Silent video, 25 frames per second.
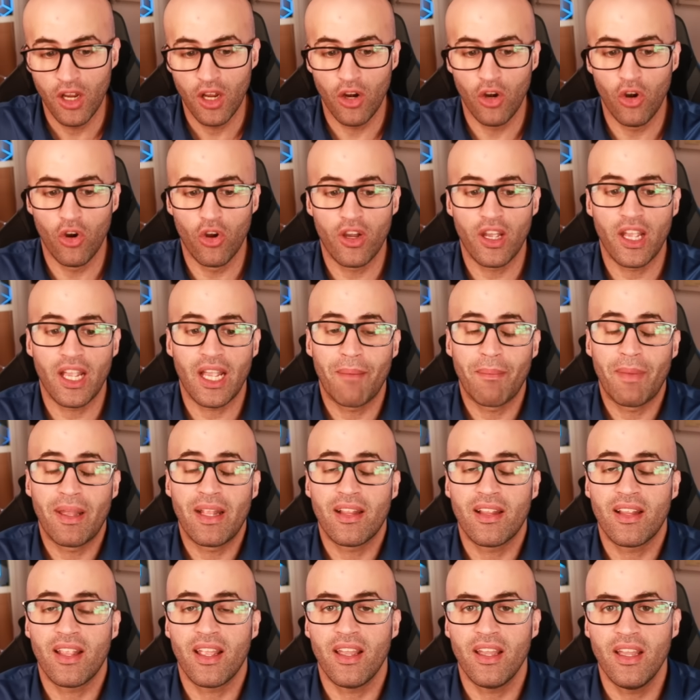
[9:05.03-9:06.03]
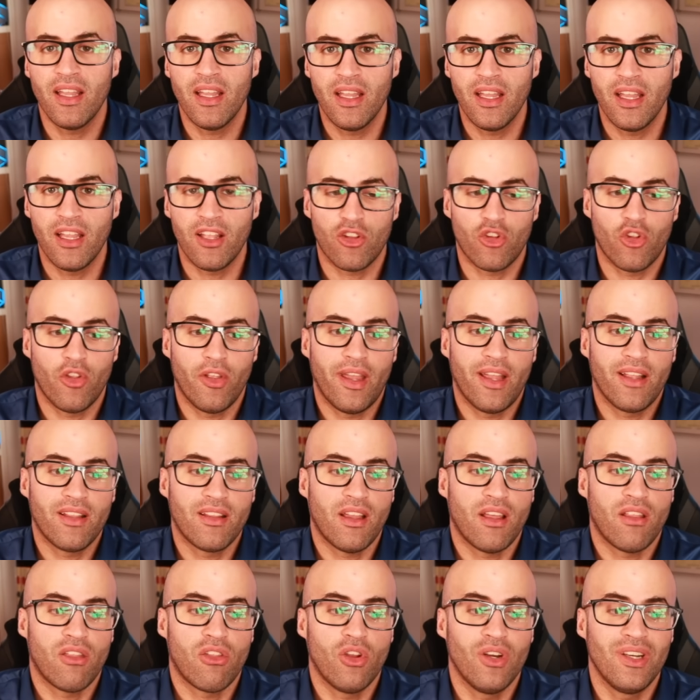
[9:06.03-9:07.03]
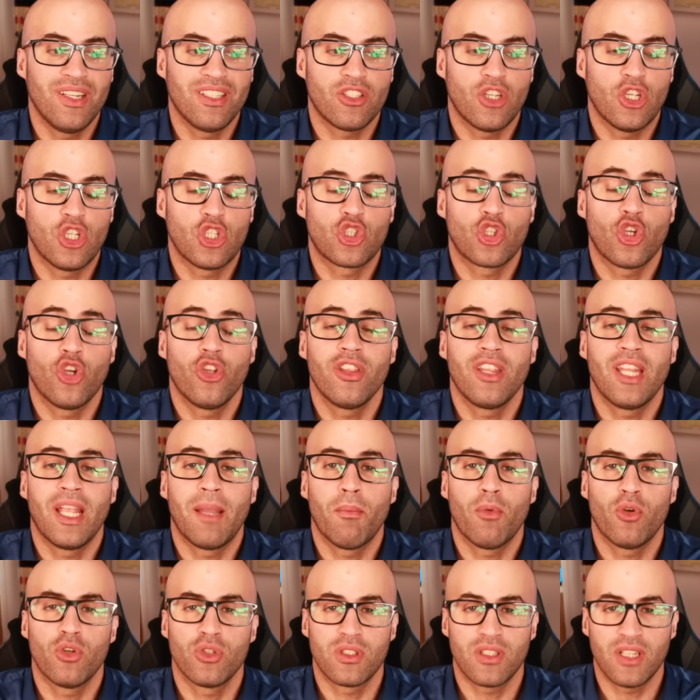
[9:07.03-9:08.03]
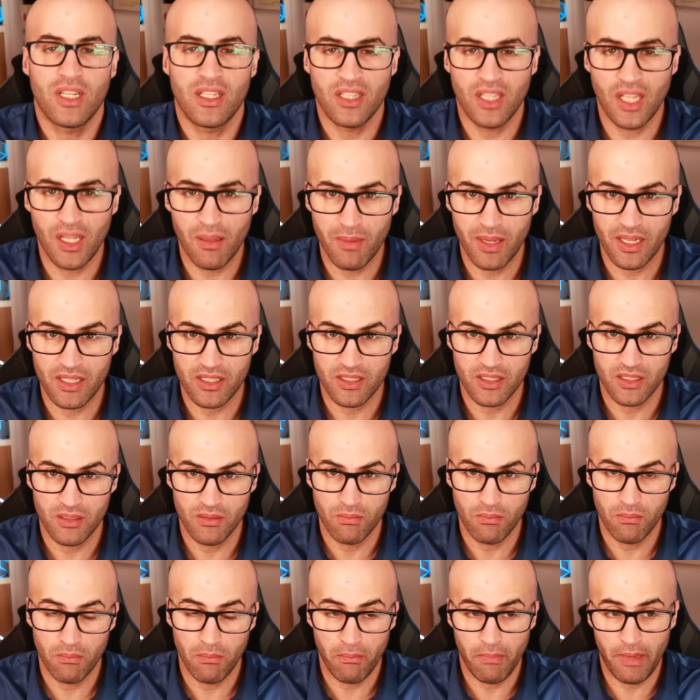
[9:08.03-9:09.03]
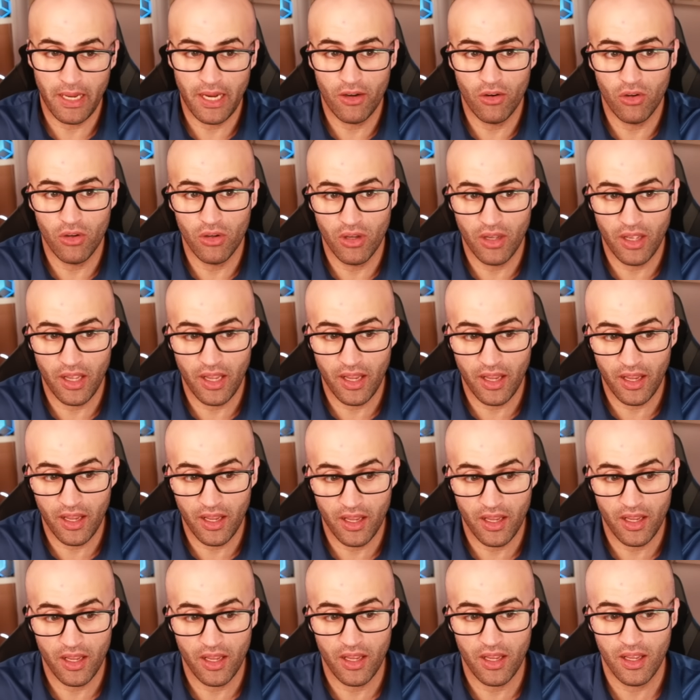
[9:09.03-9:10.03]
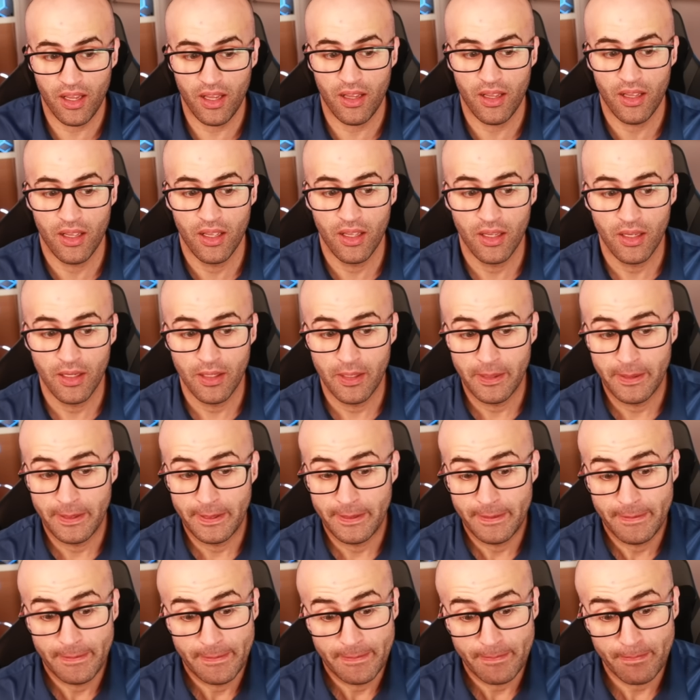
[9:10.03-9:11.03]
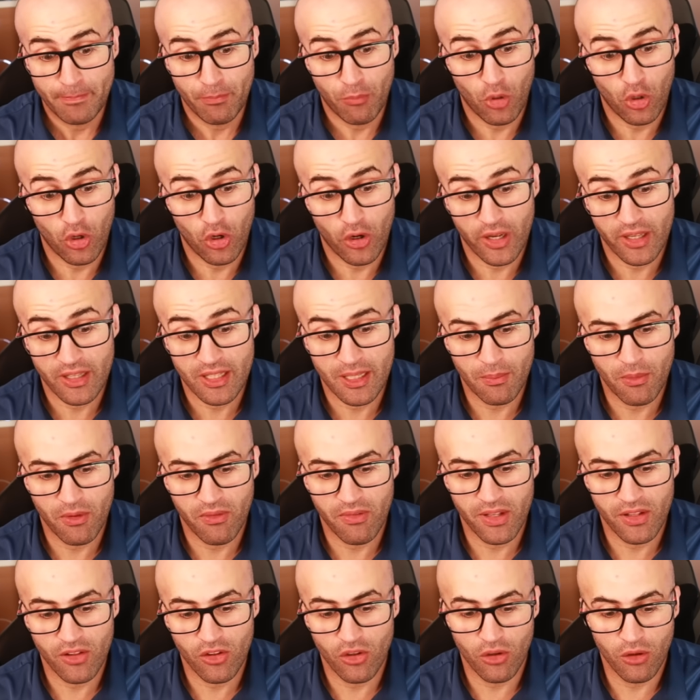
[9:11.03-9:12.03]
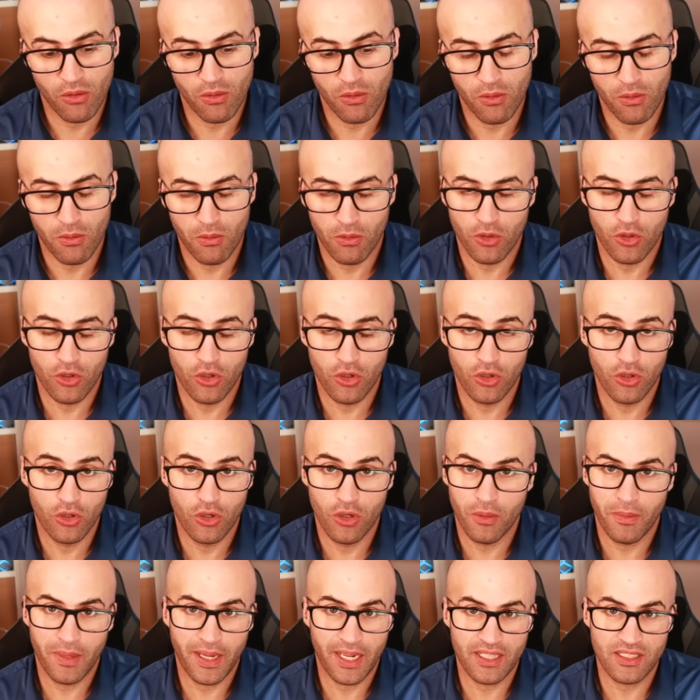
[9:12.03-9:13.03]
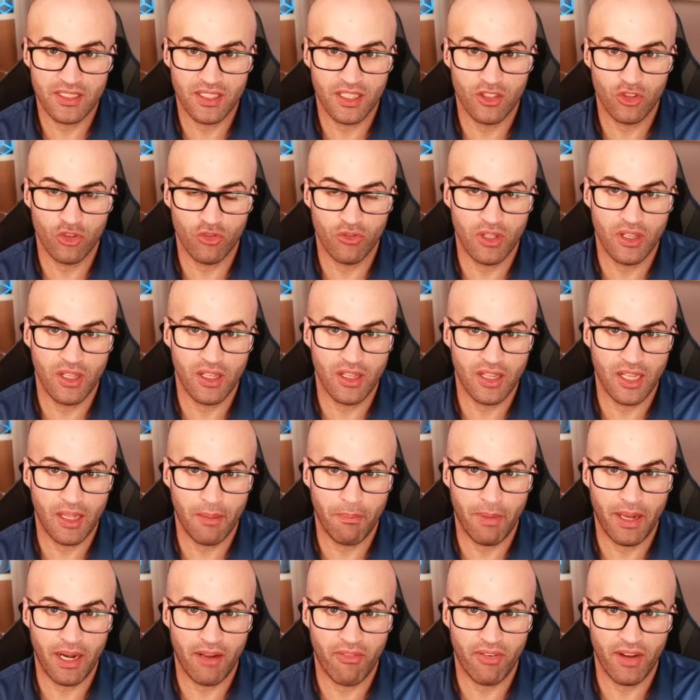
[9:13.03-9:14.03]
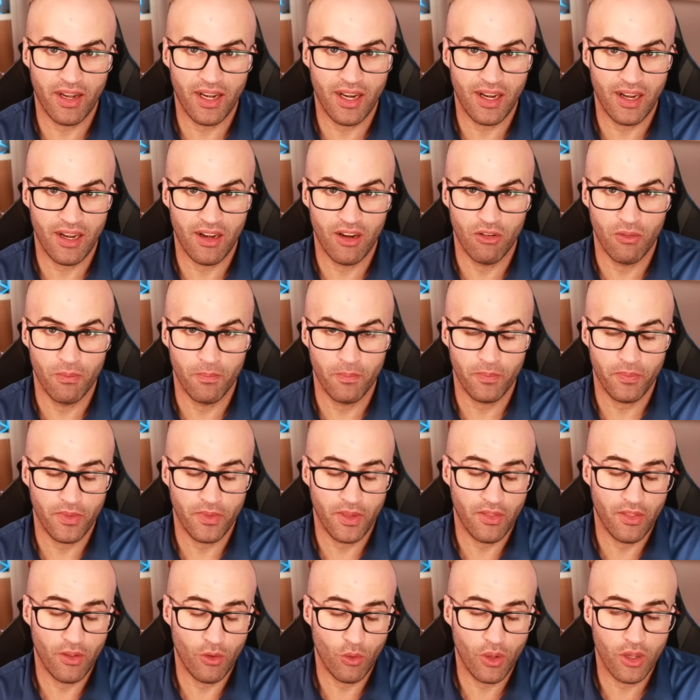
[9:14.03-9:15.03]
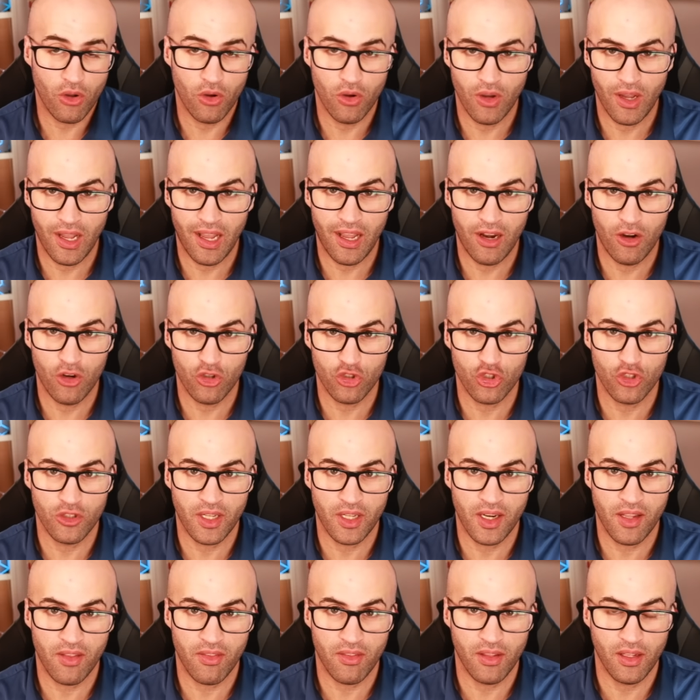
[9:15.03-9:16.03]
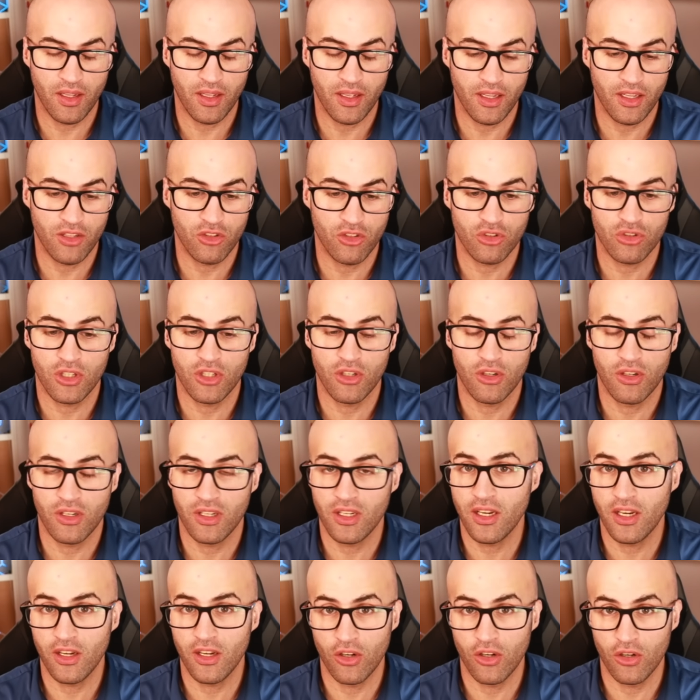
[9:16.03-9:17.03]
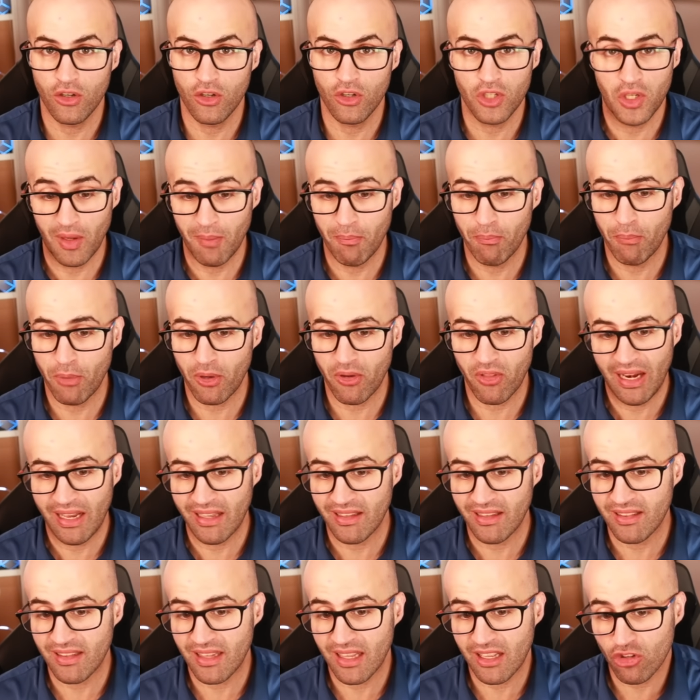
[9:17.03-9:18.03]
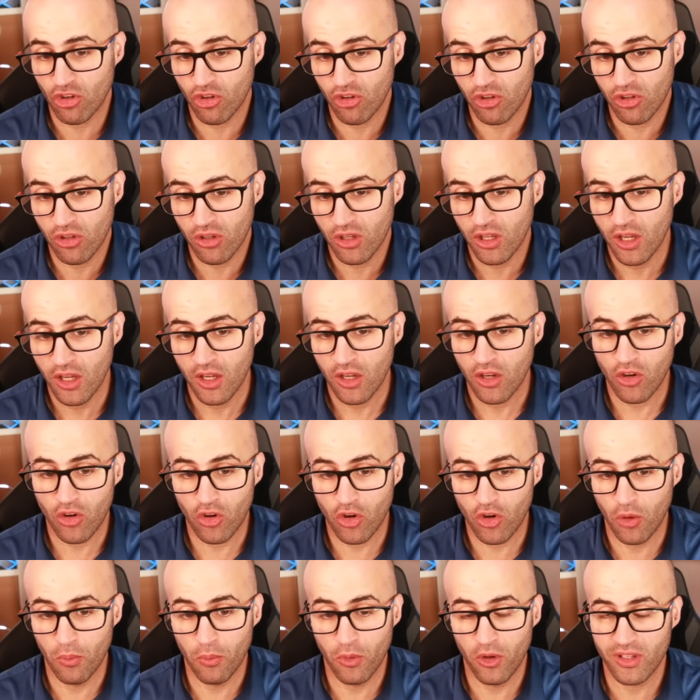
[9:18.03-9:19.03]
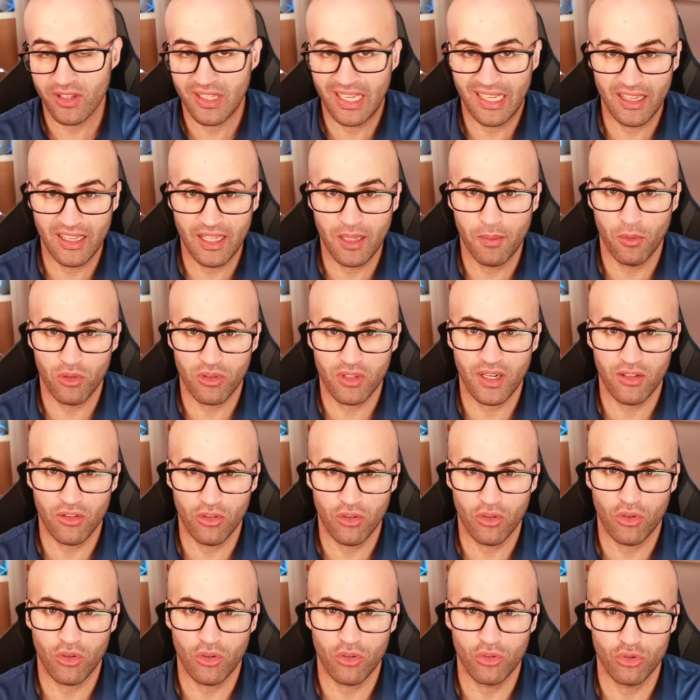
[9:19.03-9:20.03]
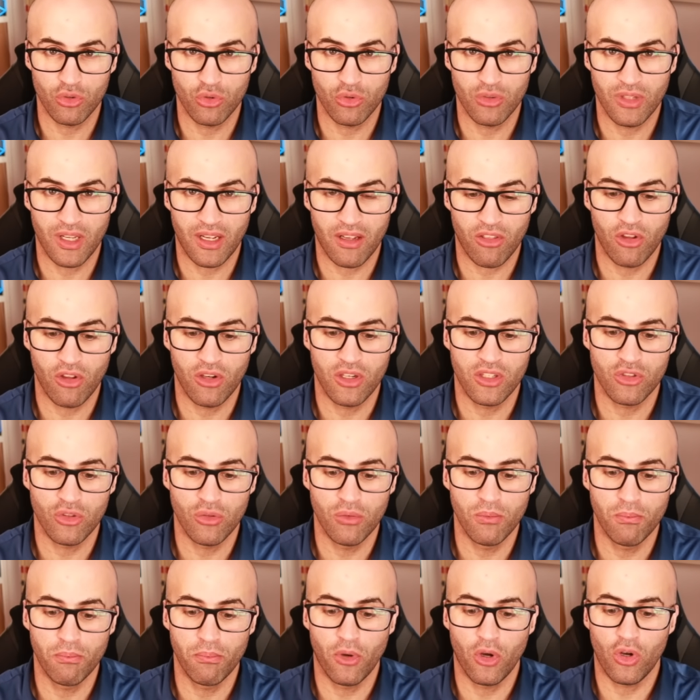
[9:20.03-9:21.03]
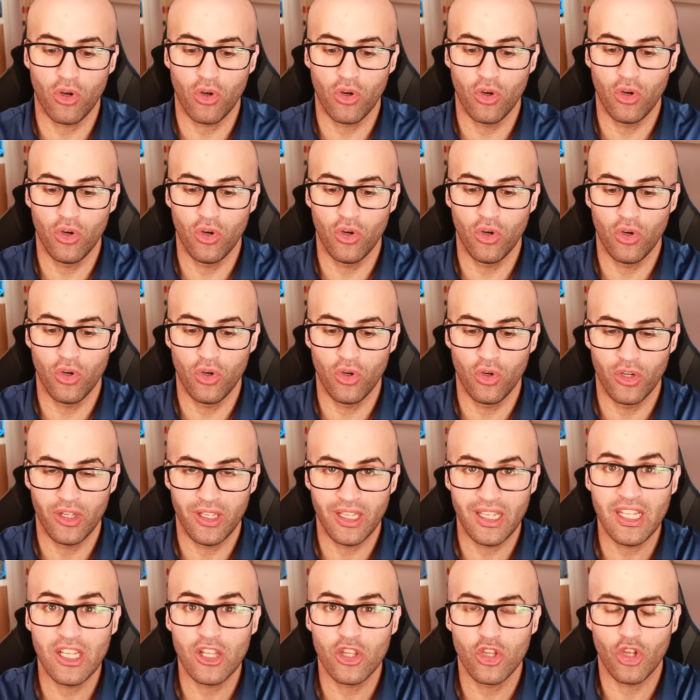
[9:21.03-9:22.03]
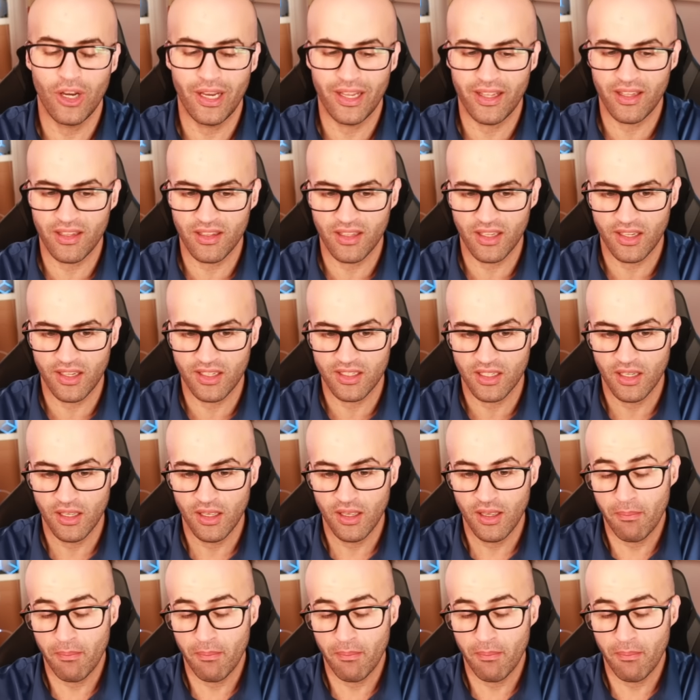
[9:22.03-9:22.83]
Lógicamente, todas estas acciones son demostrativas, pero eh, por lo que estamos viendo no van a ser suficientes para frenarlo, desde luego, a los otanazis. Estos señores nos llevan por delante a todos, como están demostrando, con sus acciones un poco indolentes.